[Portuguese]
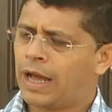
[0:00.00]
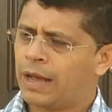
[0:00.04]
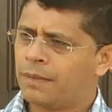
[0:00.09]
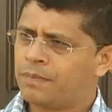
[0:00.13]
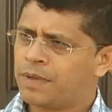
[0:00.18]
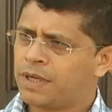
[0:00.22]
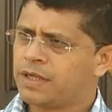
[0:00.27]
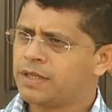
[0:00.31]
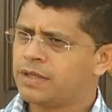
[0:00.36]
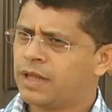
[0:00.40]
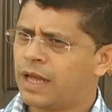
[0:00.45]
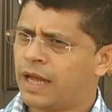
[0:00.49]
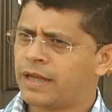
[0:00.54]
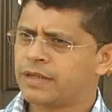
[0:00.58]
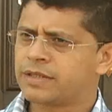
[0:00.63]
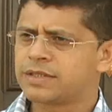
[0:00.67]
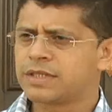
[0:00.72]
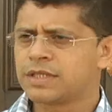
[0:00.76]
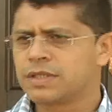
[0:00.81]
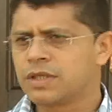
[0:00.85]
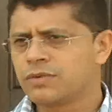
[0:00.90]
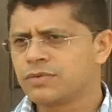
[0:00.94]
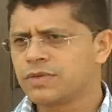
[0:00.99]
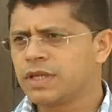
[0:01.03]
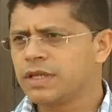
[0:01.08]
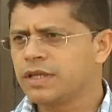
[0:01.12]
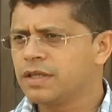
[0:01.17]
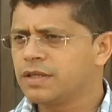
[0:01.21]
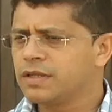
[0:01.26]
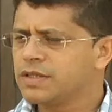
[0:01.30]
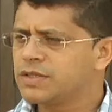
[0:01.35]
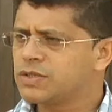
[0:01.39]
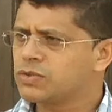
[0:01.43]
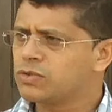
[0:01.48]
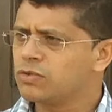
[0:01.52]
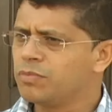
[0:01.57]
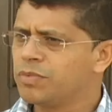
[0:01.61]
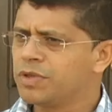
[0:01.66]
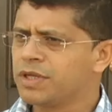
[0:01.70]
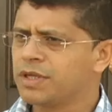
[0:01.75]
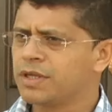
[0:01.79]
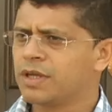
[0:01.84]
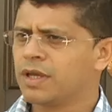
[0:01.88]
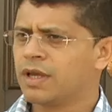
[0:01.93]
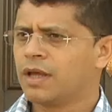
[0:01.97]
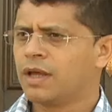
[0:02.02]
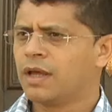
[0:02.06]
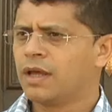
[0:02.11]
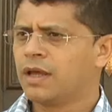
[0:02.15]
habilidades. Então tem que descobrir.